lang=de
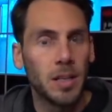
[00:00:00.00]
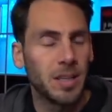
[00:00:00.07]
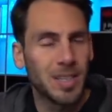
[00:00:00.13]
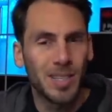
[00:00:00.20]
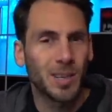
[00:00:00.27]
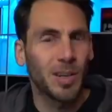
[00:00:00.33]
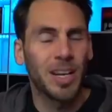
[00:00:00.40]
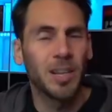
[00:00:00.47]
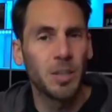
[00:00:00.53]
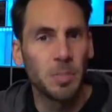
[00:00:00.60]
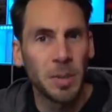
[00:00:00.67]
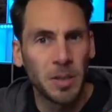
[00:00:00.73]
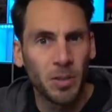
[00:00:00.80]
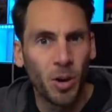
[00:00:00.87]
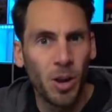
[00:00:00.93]
Das ist doch gar
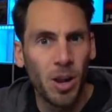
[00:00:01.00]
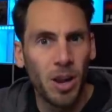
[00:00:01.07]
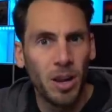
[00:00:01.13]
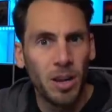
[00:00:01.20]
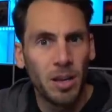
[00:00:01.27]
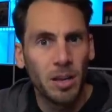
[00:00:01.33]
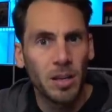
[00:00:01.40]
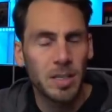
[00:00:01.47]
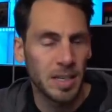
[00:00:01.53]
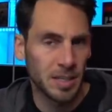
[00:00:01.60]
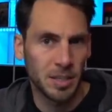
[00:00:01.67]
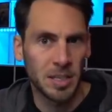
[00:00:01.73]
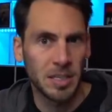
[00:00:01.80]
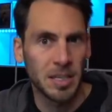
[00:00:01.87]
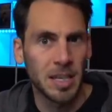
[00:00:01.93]
nicht mehr toll.
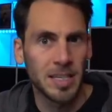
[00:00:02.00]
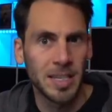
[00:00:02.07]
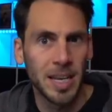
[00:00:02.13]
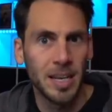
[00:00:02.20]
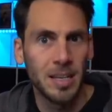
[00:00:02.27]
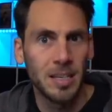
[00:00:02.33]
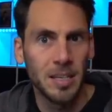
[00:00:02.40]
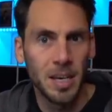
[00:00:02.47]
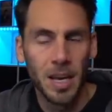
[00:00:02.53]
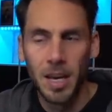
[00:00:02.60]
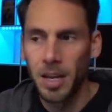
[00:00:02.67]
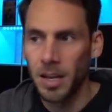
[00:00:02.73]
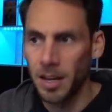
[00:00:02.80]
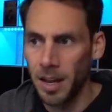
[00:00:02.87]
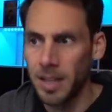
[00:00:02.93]
Sage ich jetzt ganz ehrlich.
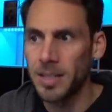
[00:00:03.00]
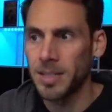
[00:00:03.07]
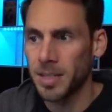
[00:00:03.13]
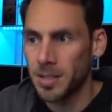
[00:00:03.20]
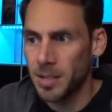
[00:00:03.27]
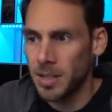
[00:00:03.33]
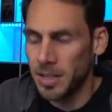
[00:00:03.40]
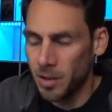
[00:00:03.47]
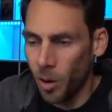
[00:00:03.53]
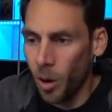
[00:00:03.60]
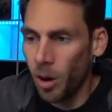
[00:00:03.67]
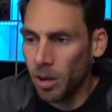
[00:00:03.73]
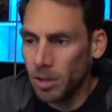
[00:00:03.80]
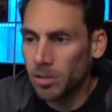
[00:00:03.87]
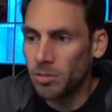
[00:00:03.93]
Klar ist das in
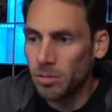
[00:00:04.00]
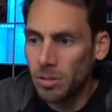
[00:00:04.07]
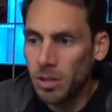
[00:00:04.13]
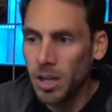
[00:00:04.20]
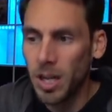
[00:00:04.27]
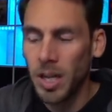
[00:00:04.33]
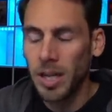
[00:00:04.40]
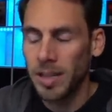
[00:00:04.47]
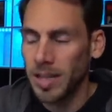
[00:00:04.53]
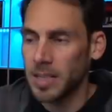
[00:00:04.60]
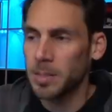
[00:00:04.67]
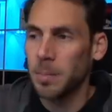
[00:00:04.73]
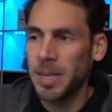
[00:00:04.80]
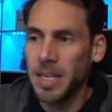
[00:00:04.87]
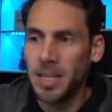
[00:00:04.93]
Ordnung,
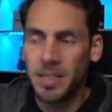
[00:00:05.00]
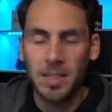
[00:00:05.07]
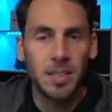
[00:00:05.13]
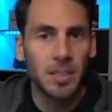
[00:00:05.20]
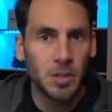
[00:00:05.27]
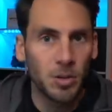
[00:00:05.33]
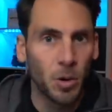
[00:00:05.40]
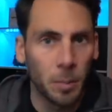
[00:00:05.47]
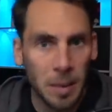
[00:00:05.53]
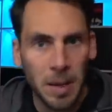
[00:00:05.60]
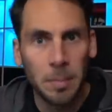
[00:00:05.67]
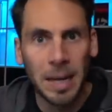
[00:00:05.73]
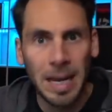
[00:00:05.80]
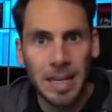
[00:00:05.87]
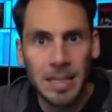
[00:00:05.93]
dass man jetzt nicht noch
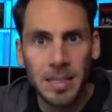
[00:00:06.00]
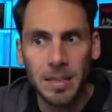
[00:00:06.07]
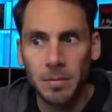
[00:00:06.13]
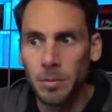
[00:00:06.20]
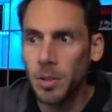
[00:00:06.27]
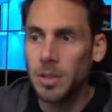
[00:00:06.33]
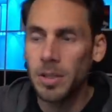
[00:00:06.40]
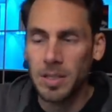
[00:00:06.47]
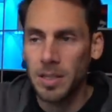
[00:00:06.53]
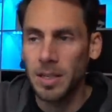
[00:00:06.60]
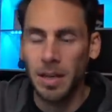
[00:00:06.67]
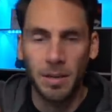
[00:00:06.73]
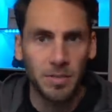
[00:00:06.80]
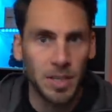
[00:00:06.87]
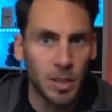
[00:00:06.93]
mehr belastet wird, dass
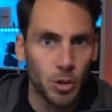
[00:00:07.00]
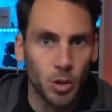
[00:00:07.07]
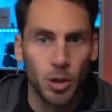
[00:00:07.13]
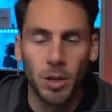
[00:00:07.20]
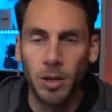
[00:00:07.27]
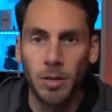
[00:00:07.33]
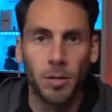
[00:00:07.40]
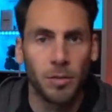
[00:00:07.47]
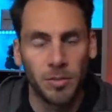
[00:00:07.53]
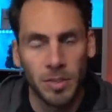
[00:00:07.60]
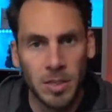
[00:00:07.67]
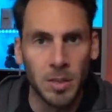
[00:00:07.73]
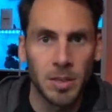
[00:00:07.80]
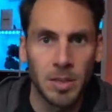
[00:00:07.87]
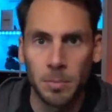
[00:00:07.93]
die Kfz-Steuer auf
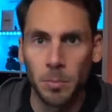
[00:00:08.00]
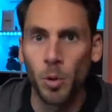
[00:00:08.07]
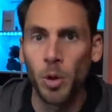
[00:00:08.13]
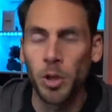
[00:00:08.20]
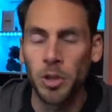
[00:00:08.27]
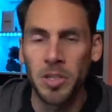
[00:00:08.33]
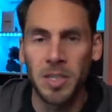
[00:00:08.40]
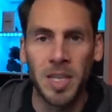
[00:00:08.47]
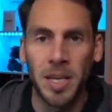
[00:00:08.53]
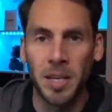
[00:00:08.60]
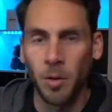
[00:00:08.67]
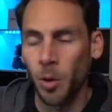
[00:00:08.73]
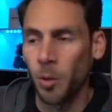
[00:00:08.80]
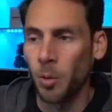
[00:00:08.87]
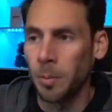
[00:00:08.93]
diesen symbolischen
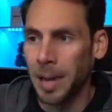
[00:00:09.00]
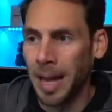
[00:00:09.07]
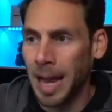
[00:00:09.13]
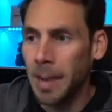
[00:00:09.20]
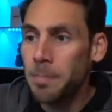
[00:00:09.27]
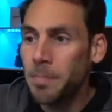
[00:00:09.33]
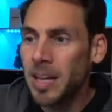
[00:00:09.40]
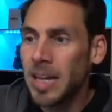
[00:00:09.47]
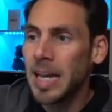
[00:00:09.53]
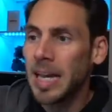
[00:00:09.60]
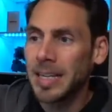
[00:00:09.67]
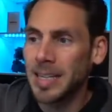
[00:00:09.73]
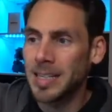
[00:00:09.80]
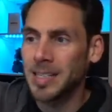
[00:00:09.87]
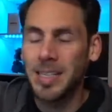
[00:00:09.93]
10 Euro bleibt,
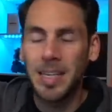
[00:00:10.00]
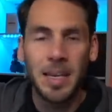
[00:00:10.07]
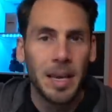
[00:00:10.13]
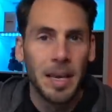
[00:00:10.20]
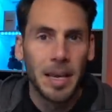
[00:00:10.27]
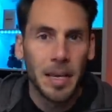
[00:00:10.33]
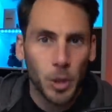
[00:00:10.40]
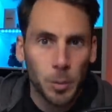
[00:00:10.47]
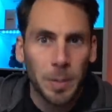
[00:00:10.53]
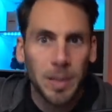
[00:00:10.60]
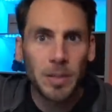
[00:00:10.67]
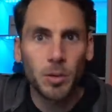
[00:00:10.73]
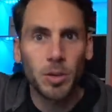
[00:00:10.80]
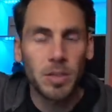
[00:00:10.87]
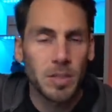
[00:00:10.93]
dass die
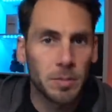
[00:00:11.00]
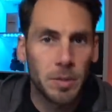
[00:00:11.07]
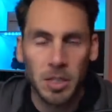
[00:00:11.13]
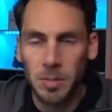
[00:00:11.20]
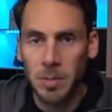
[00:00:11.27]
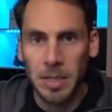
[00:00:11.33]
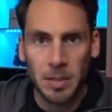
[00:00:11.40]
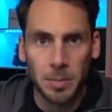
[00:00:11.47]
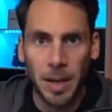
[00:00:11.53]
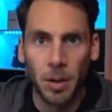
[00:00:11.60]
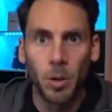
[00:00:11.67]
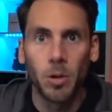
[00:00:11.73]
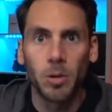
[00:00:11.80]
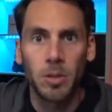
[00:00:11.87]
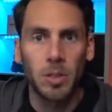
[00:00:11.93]
Spritkosten aber nicht mehr
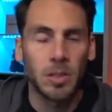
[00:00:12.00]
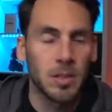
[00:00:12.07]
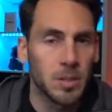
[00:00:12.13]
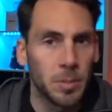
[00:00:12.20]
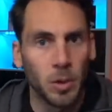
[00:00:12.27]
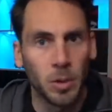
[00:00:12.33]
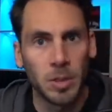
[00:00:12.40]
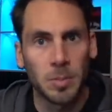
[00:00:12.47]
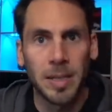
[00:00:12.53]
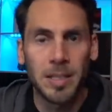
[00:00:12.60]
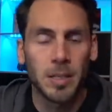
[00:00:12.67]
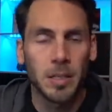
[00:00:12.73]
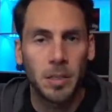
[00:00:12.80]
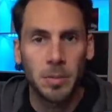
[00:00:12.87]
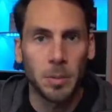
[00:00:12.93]
2 Euro, sondern 2,20 Euro,
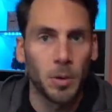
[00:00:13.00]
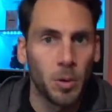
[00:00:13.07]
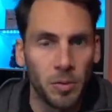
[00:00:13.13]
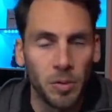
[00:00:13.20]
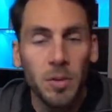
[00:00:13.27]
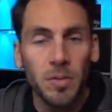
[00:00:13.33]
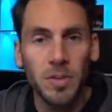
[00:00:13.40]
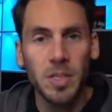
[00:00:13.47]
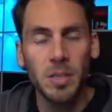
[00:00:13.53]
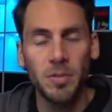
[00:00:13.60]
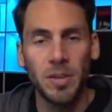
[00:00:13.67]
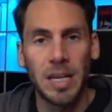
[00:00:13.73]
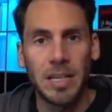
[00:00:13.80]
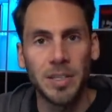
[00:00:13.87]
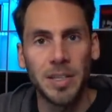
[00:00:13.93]
2,50 Euro
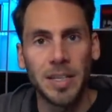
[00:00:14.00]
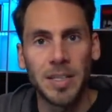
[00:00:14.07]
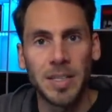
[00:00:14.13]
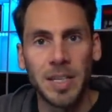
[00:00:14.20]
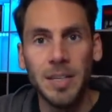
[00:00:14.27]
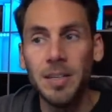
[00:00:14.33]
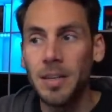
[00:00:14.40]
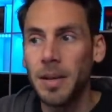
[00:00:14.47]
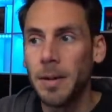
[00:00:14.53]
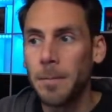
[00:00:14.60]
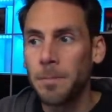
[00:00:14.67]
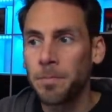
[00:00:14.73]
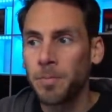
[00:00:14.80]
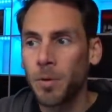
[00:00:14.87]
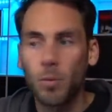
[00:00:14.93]
vielleicht dann sind
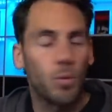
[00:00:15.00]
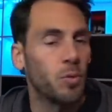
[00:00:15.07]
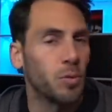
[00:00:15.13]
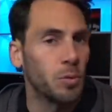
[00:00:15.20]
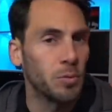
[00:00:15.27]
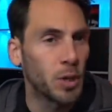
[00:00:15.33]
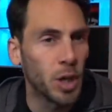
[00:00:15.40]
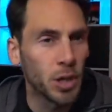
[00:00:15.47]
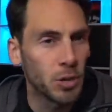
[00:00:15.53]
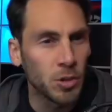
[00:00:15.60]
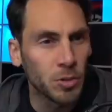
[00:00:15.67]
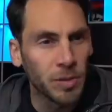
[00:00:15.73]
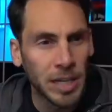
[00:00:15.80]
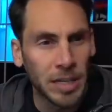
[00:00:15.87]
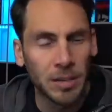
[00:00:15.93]
wovon wir gar nicht
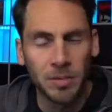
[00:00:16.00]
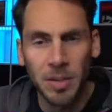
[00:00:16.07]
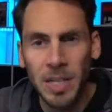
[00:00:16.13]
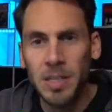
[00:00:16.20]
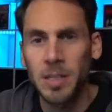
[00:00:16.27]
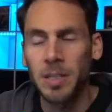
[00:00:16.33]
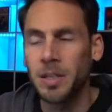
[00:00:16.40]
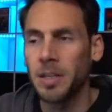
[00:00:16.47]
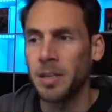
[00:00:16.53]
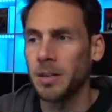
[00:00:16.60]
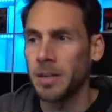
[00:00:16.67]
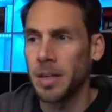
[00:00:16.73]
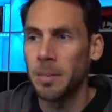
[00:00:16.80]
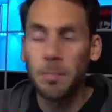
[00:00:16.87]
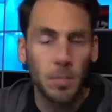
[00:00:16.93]
so weit entfernt sind, je
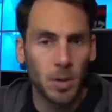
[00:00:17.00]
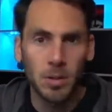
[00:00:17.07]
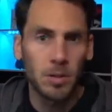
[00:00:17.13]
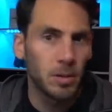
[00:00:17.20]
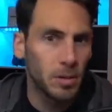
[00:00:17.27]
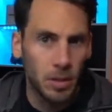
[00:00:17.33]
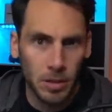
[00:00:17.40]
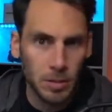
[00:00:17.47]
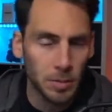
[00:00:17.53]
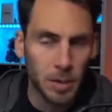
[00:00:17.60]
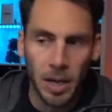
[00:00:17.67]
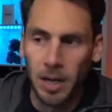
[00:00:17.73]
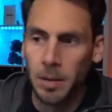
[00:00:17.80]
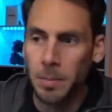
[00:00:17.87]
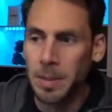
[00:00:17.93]
nachdem. Also, also
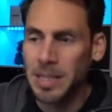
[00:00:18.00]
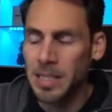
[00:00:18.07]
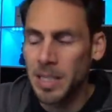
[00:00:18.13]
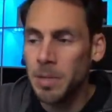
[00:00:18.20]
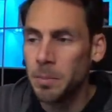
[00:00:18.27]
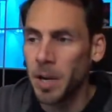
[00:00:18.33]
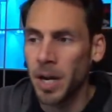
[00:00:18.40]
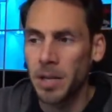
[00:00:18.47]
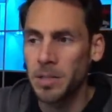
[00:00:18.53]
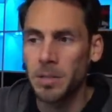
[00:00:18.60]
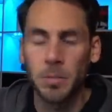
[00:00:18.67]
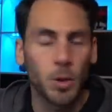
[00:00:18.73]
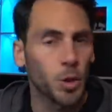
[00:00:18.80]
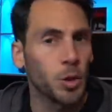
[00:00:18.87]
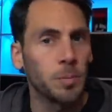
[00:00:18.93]
gerade im Benzinbereich
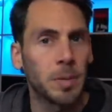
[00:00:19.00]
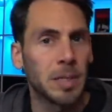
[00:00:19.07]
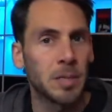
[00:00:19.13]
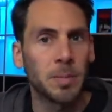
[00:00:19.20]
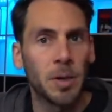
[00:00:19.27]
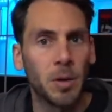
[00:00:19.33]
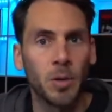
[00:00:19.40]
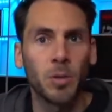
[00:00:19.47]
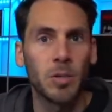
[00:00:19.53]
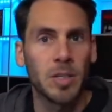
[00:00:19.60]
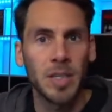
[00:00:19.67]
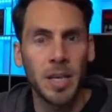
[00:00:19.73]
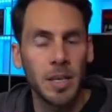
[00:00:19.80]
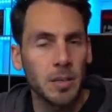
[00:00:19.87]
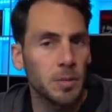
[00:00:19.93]
sind wir schon bei 2,10 Euro,
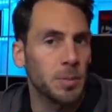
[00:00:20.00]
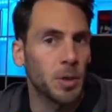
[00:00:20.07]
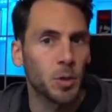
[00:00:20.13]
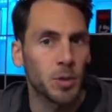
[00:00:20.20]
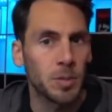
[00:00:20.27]
2,20